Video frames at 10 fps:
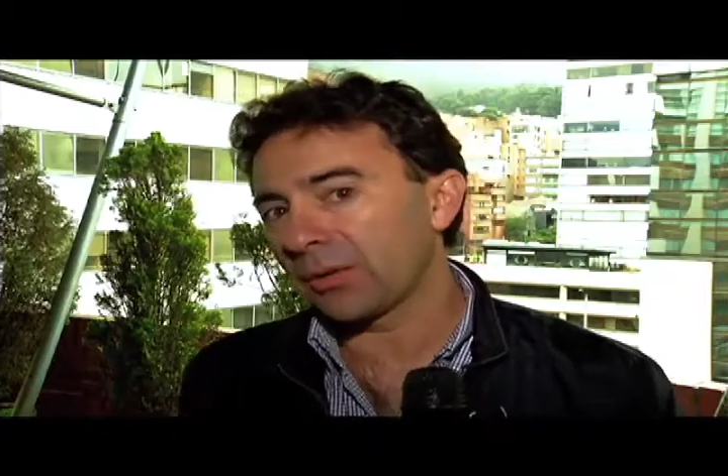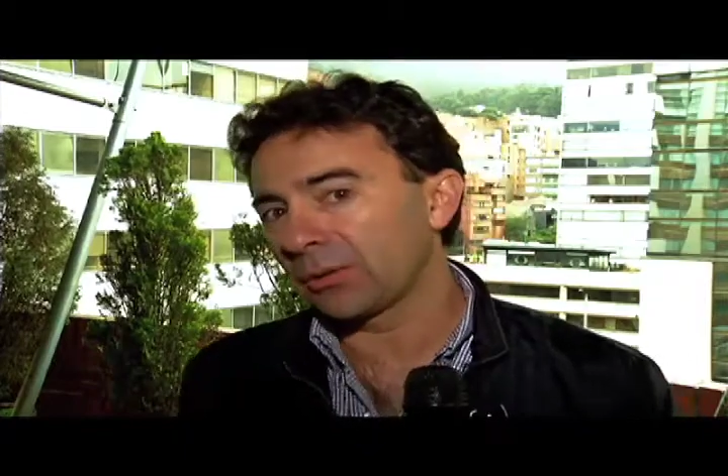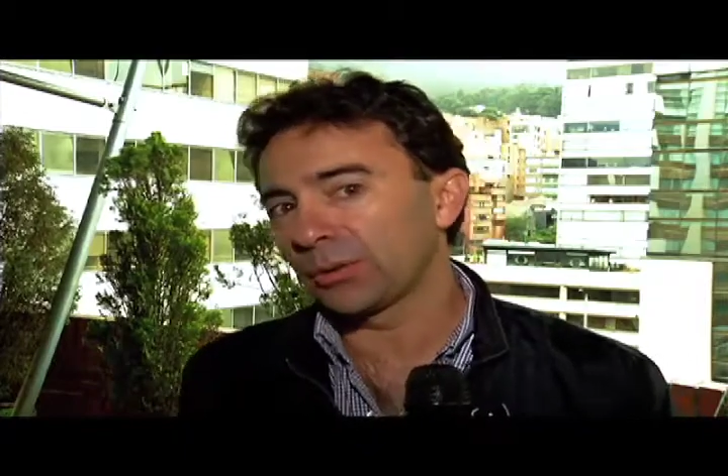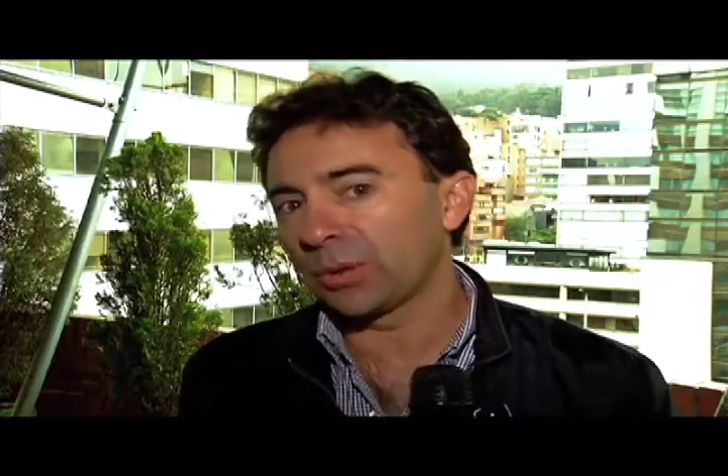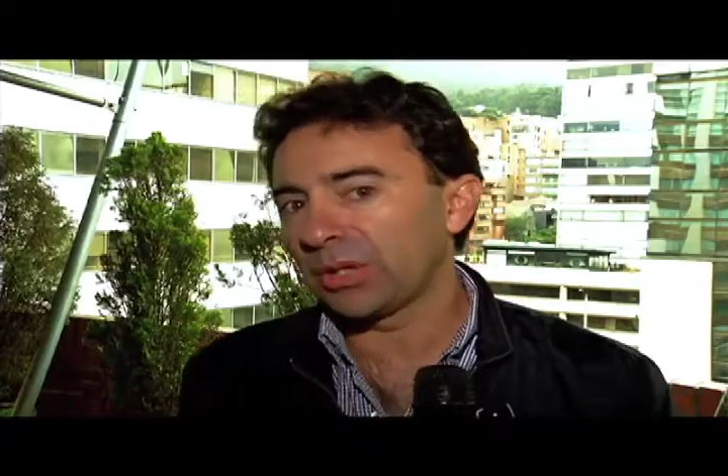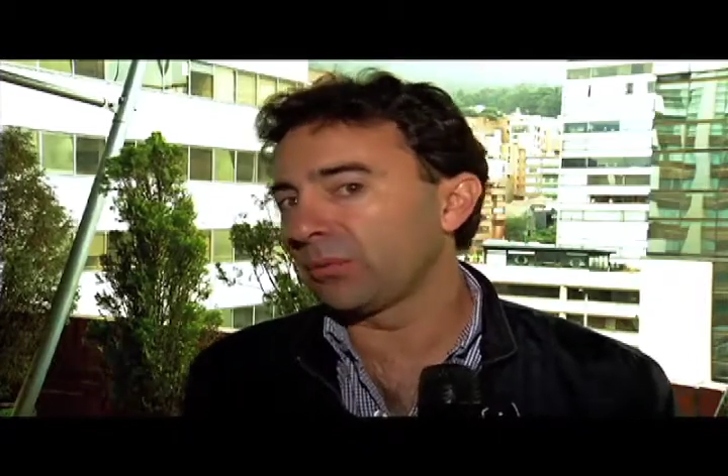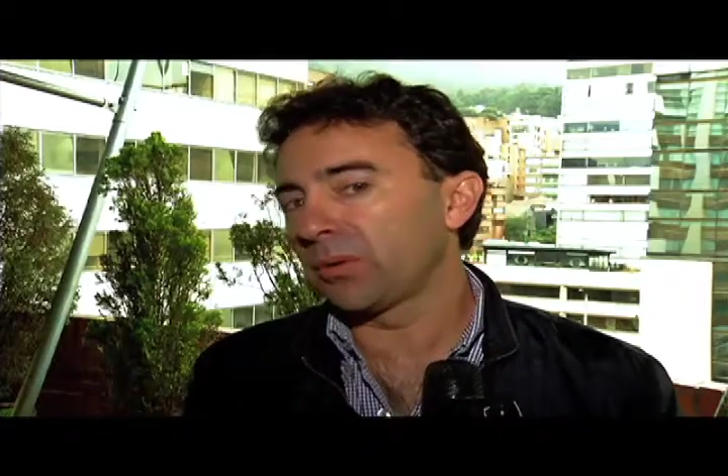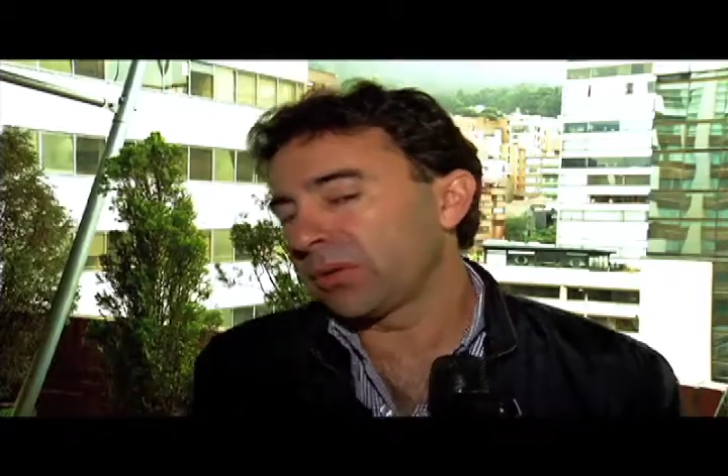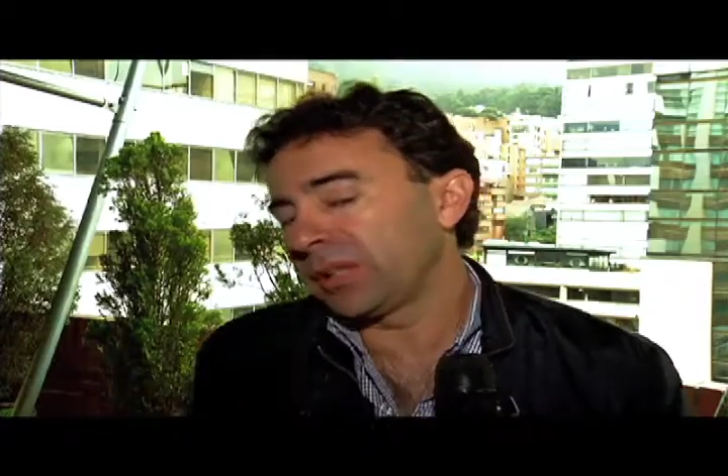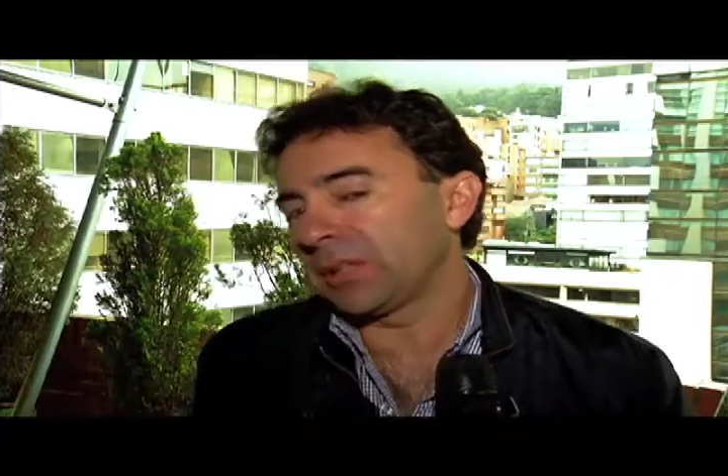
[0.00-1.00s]
con su
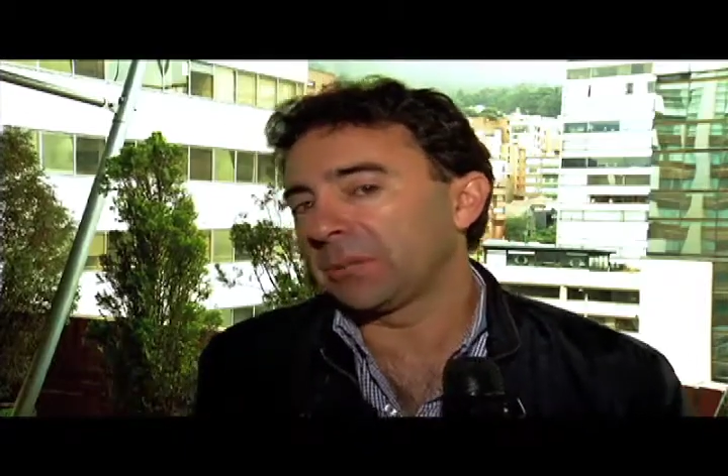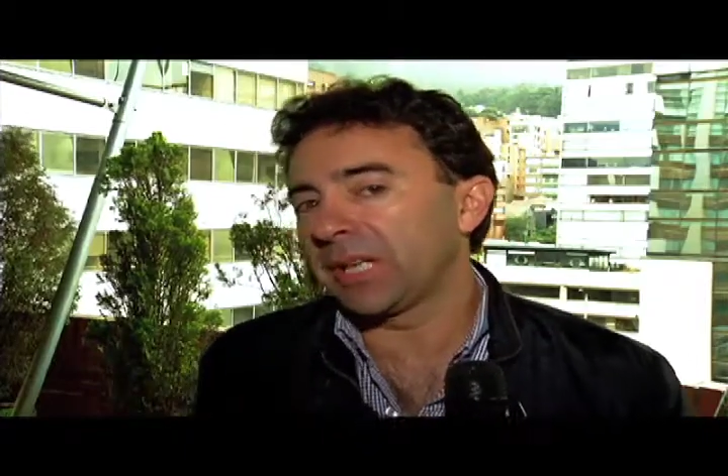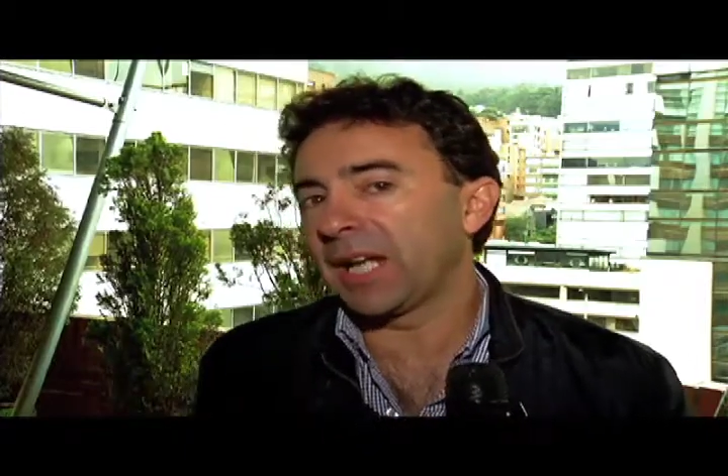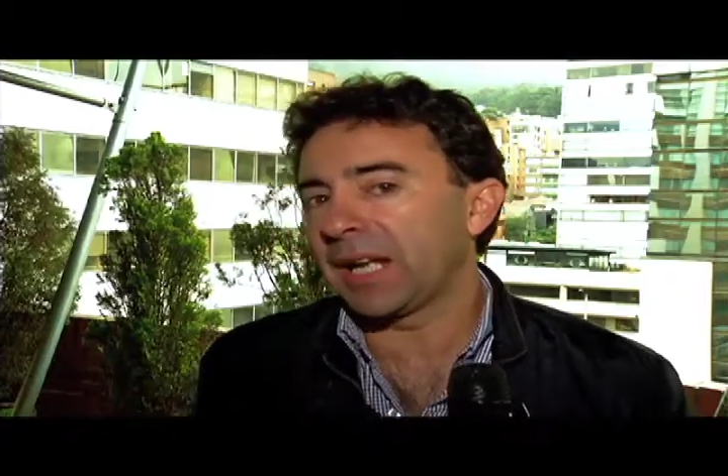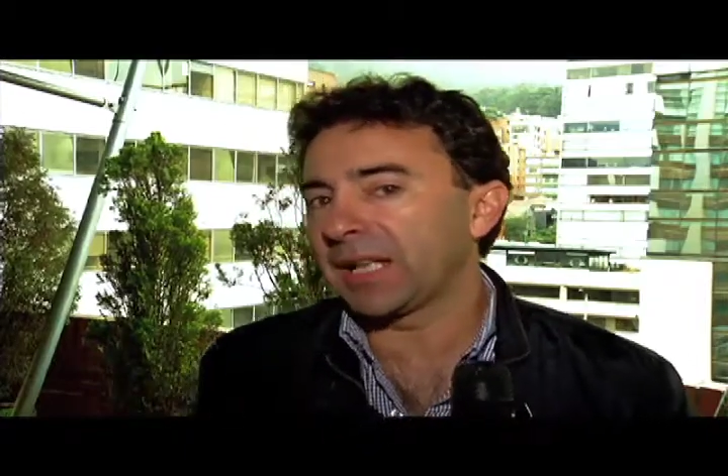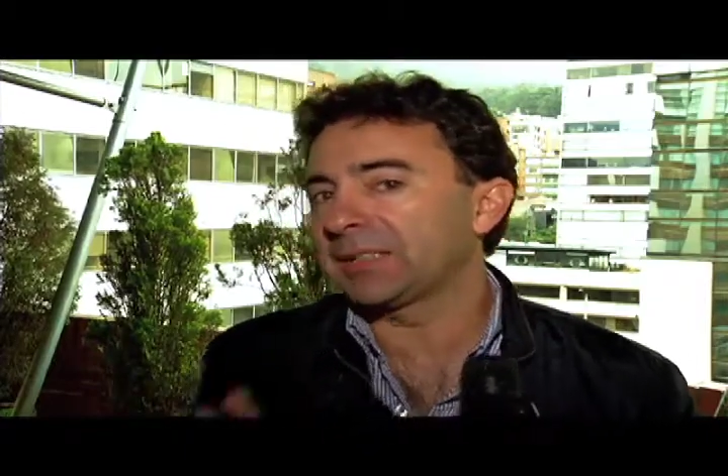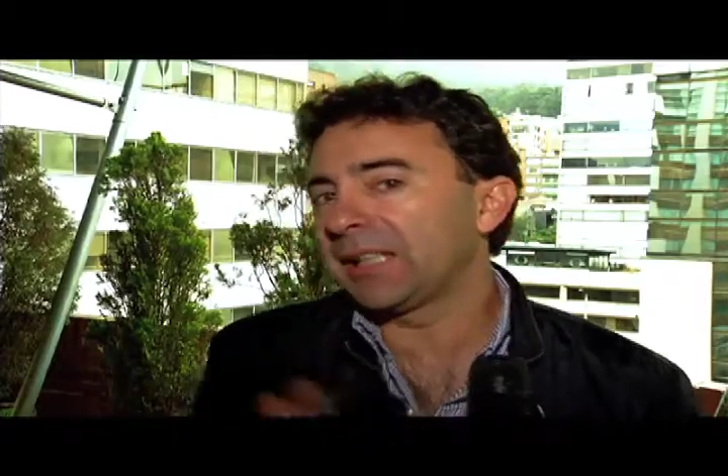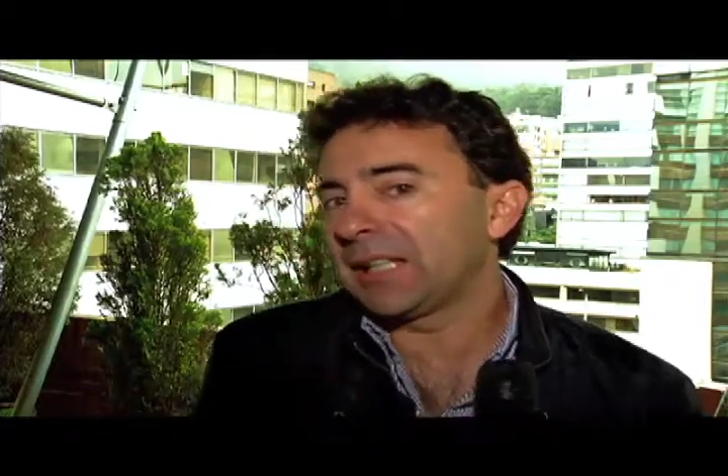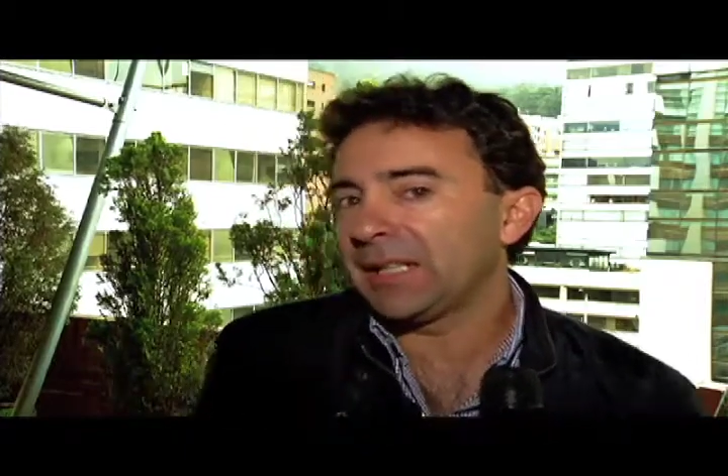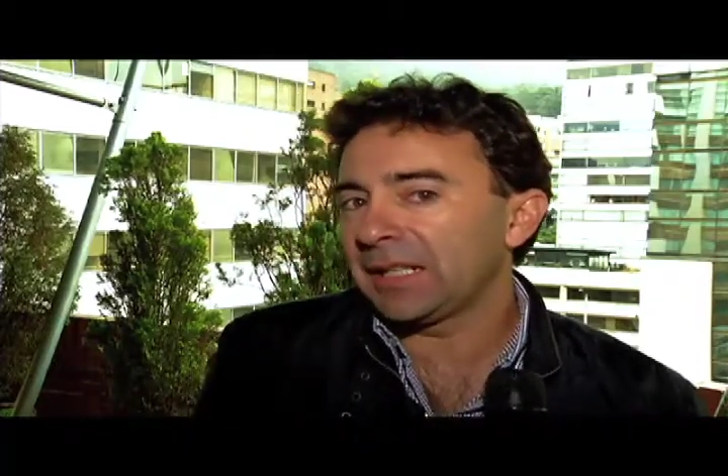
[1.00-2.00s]
libro determinará
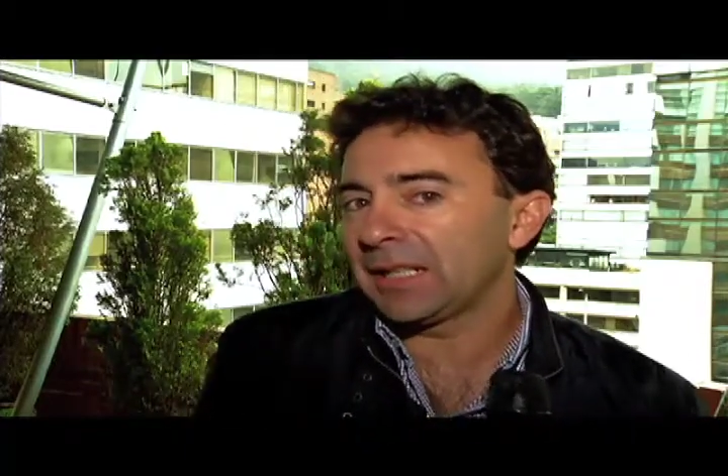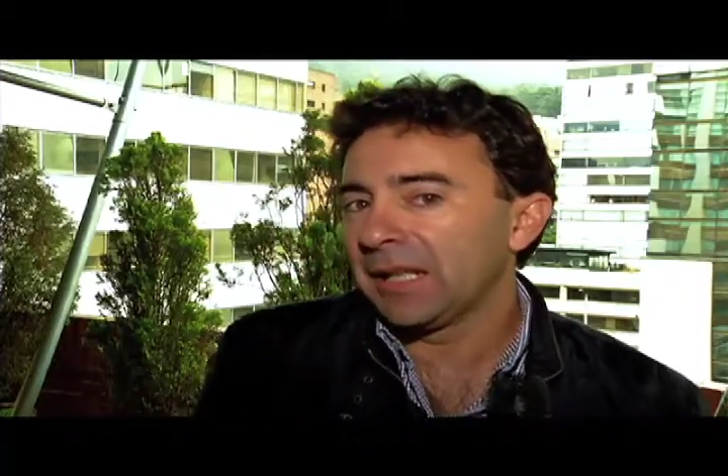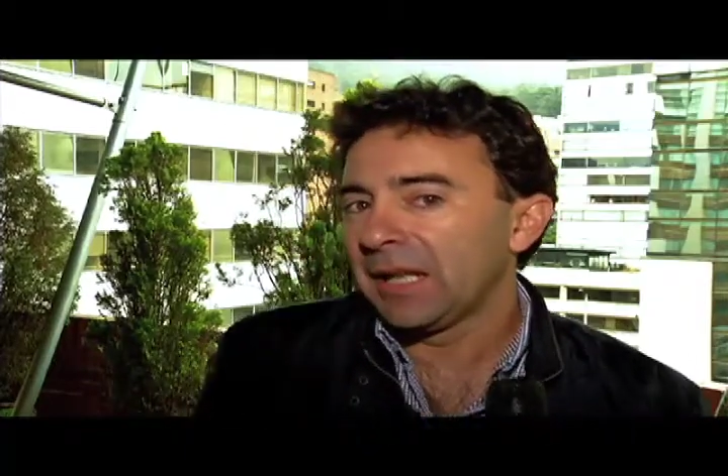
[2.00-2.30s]
seguir